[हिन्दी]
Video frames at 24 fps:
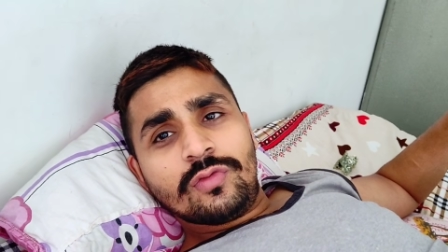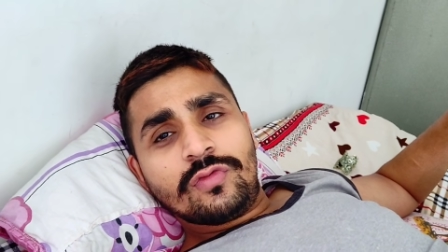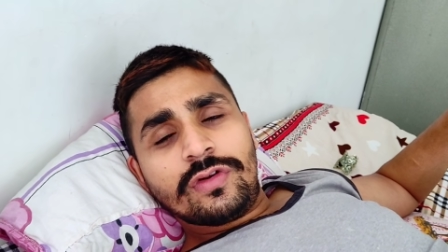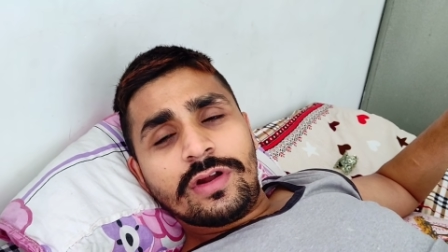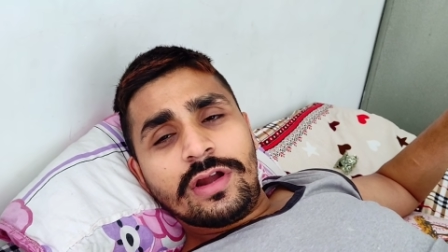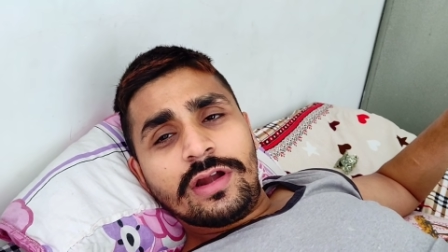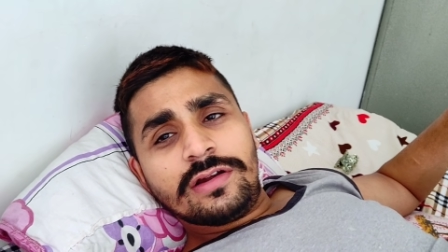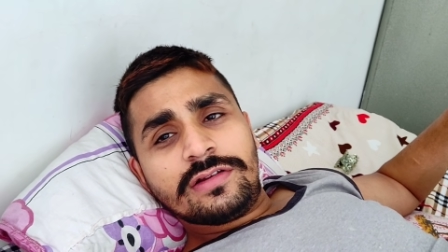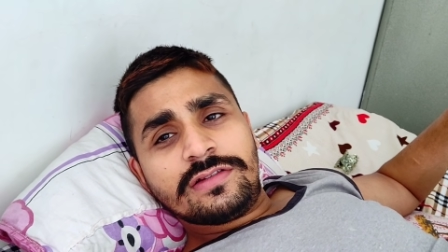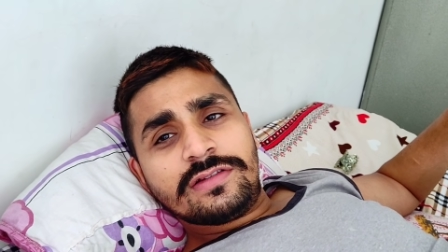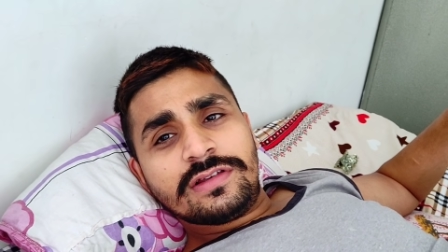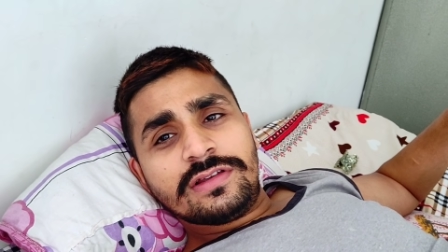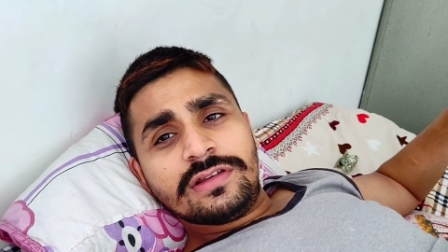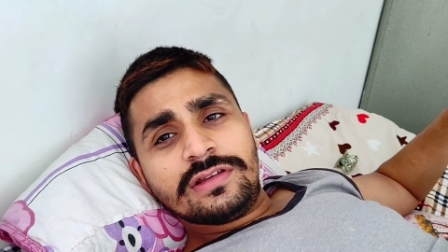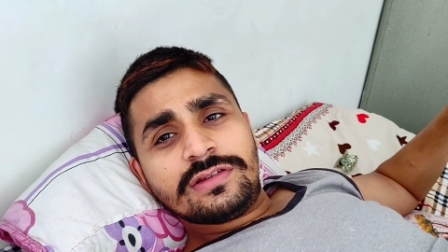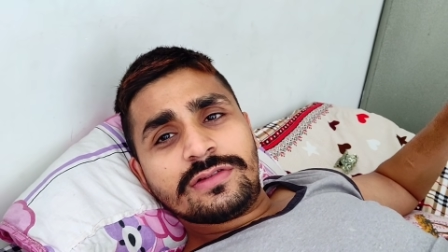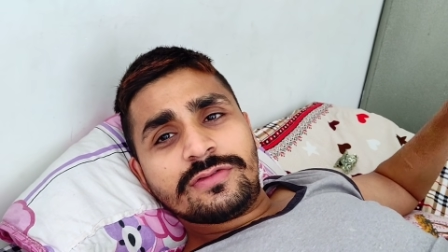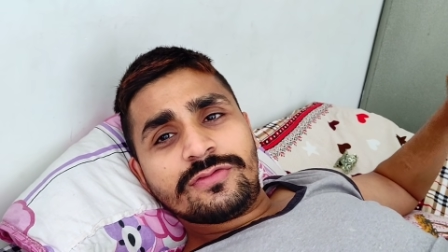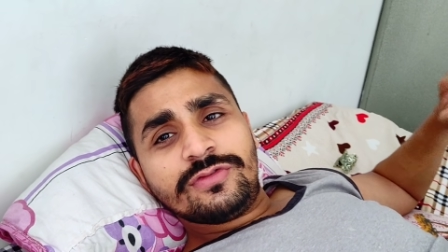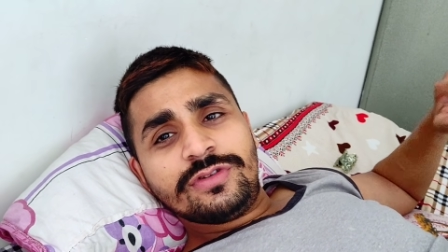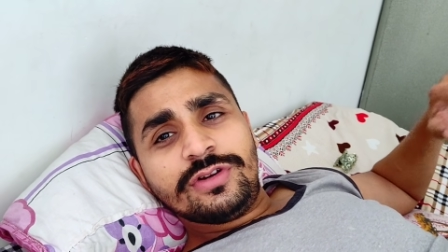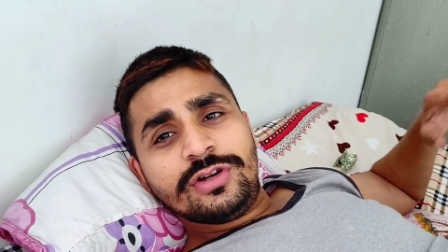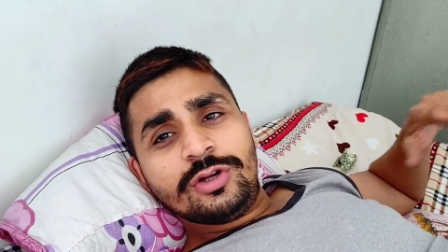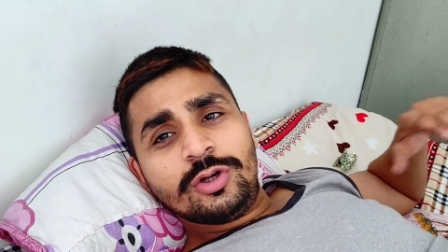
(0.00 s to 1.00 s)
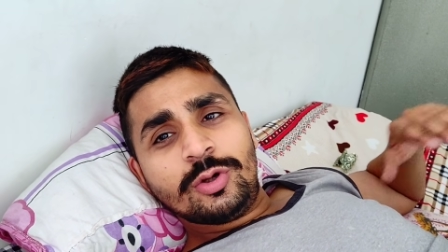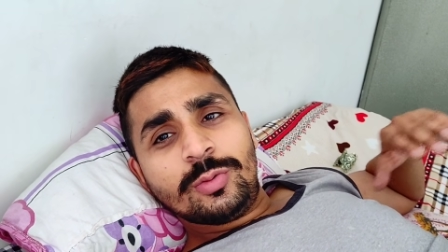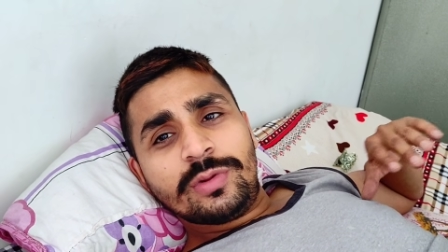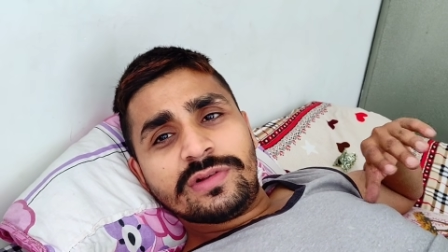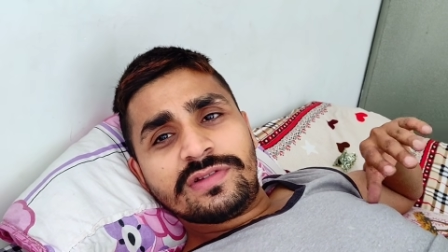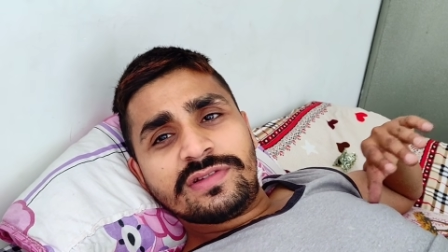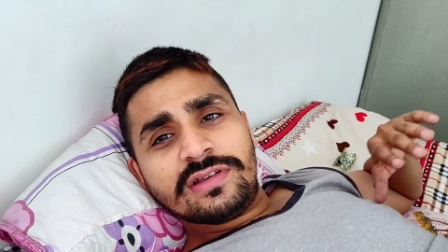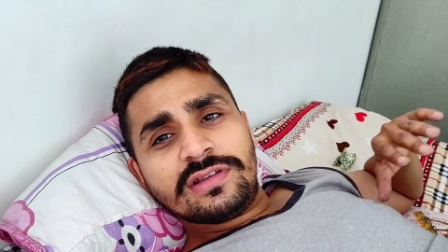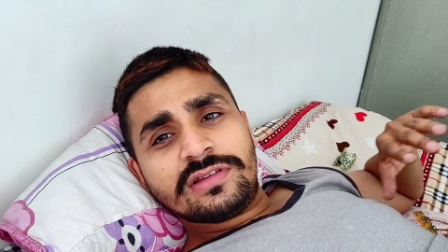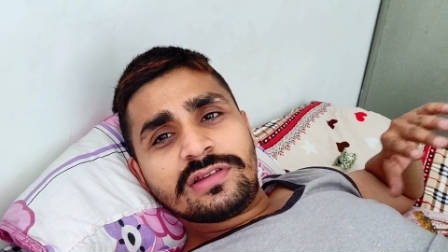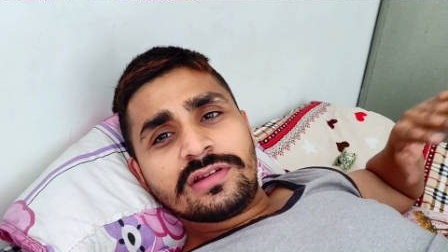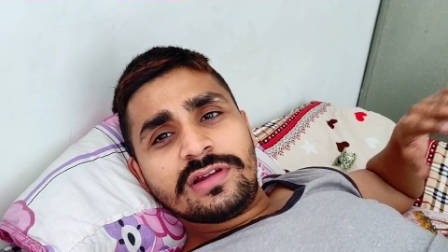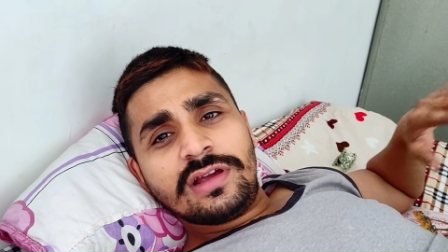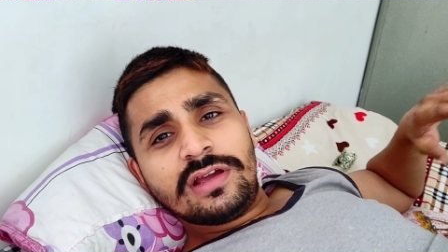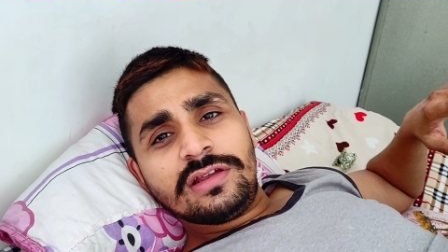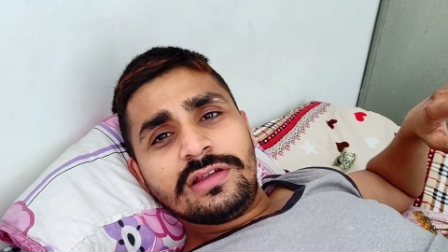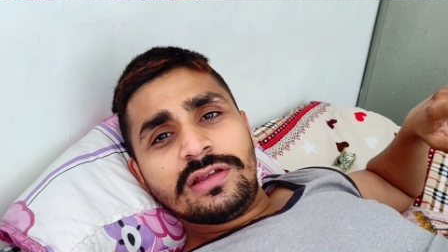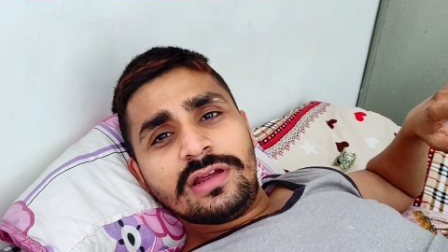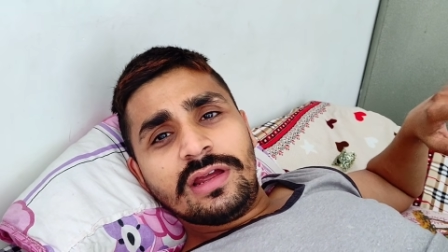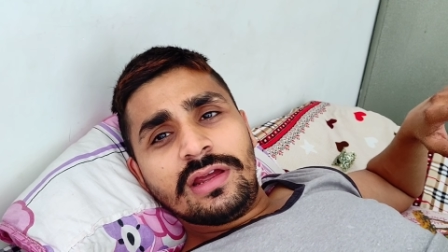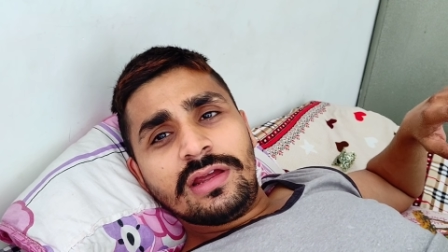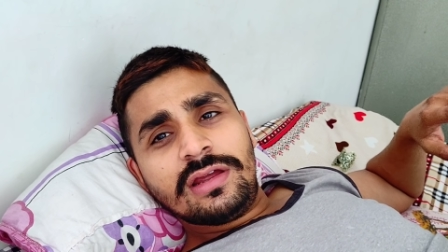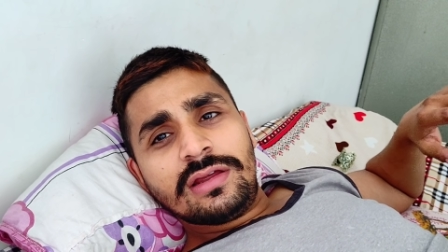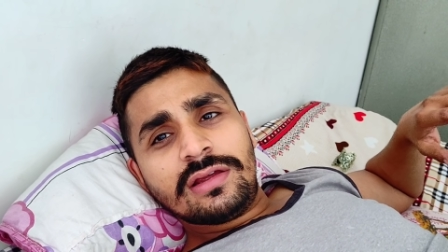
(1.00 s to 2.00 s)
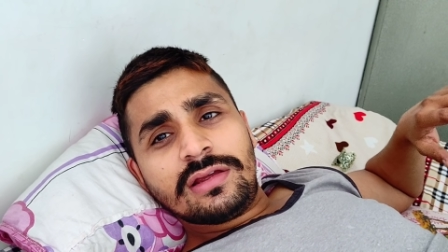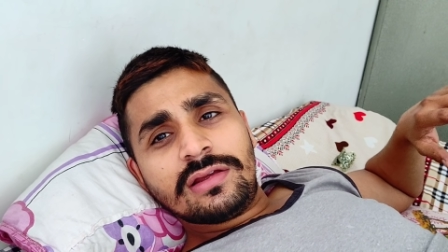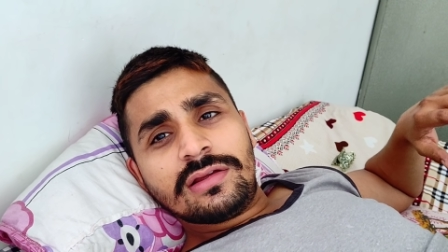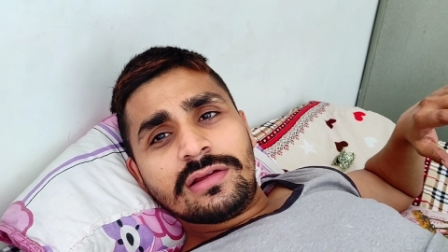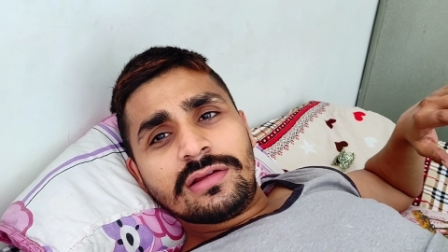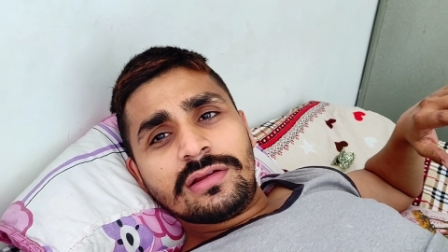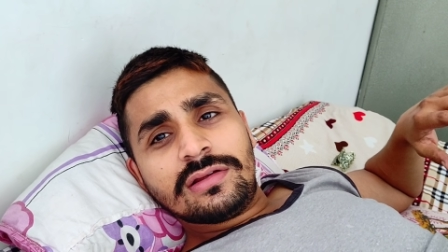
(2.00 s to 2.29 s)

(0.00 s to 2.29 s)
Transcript: तो फ्रेंड्स इस वीडियो बस इतना ही है